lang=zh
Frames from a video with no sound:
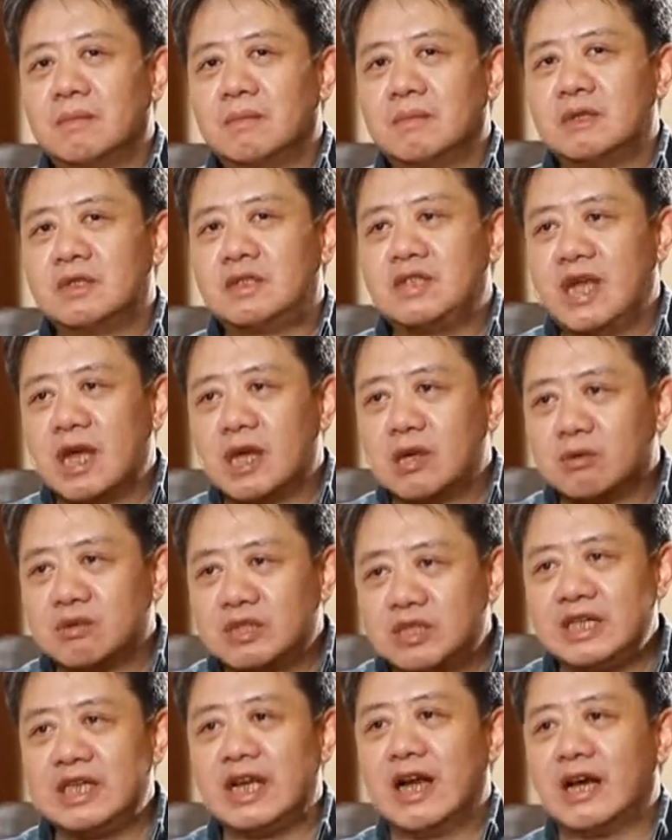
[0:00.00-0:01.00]
陷入
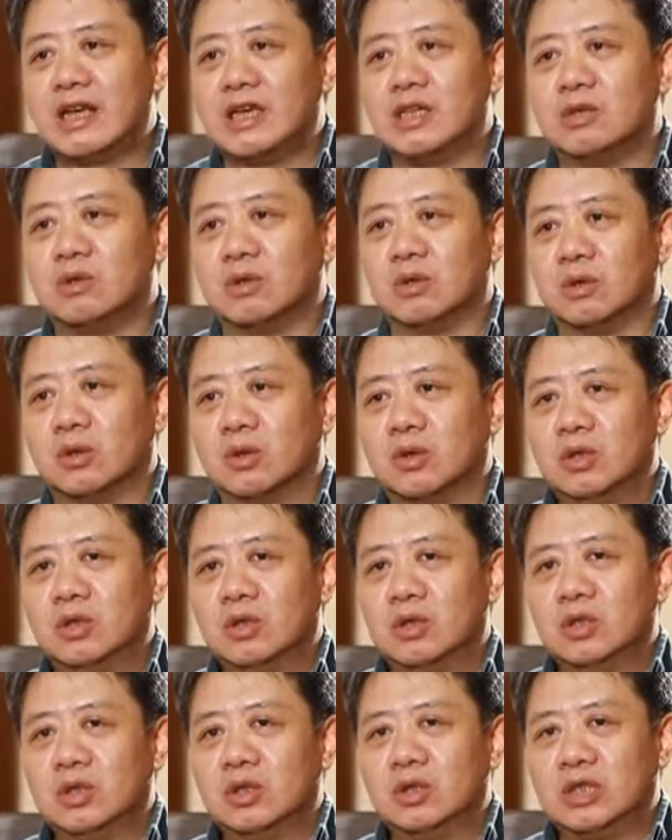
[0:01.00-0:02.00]
这样一种
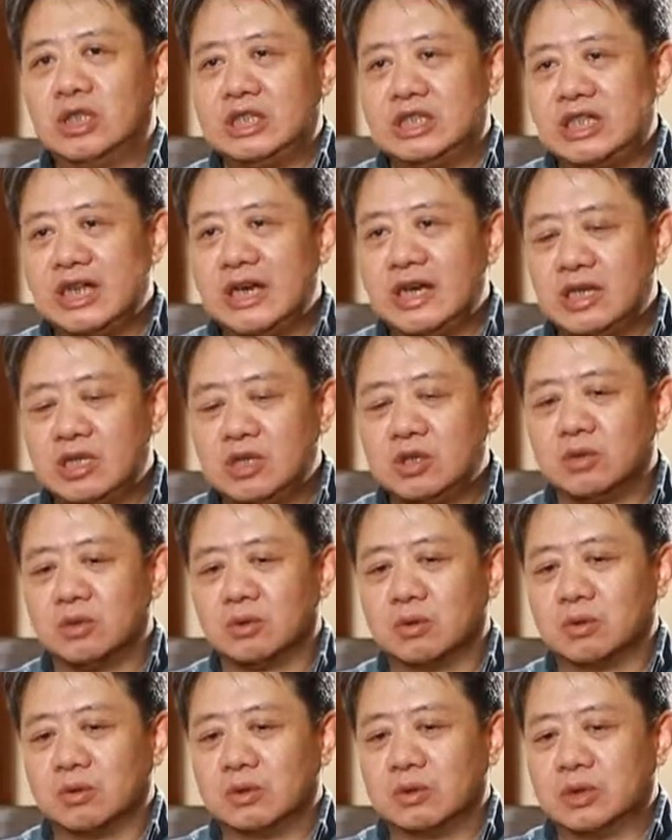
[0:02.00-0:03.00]
以这样一
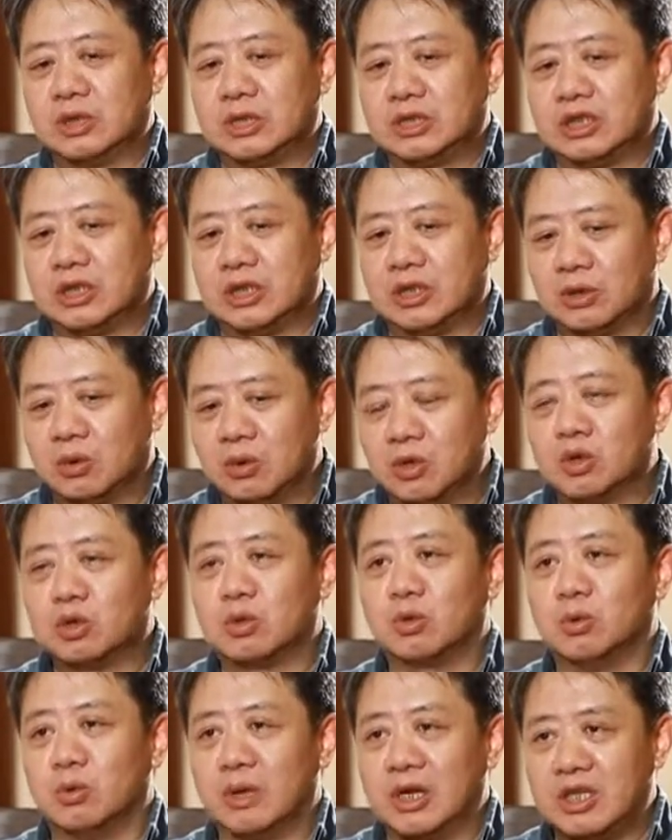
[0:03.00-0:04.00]
种呃这个论
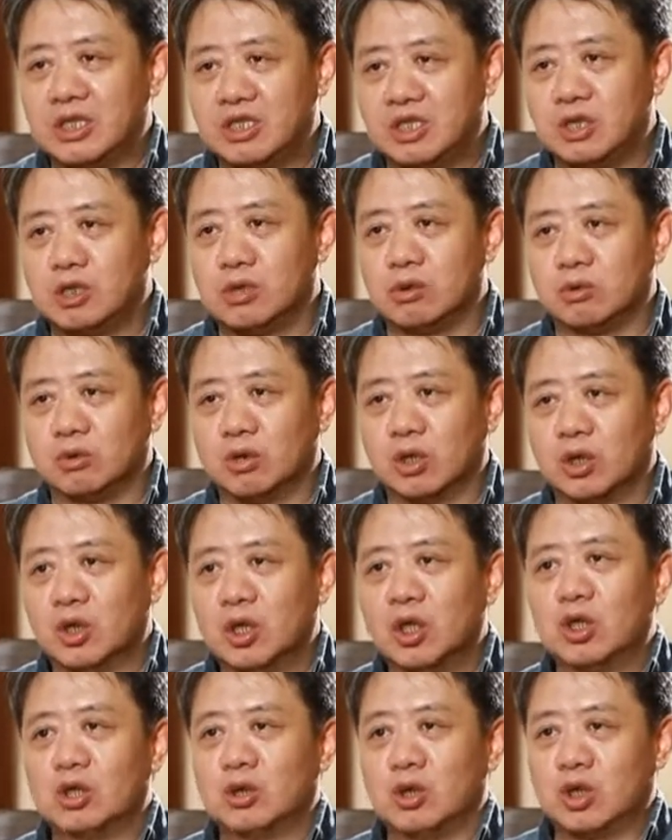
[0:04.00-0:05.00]
述为基础的
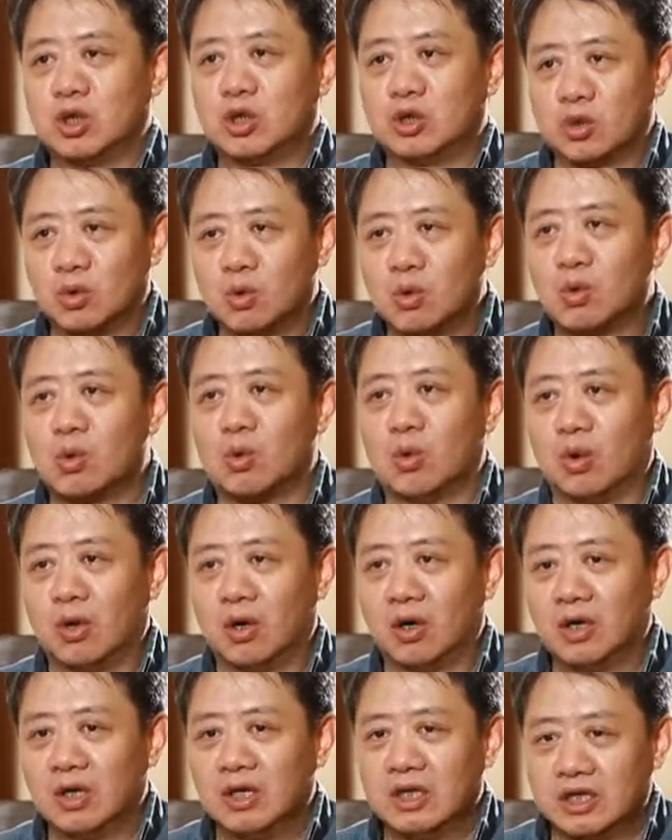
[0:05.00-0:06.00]
对于中国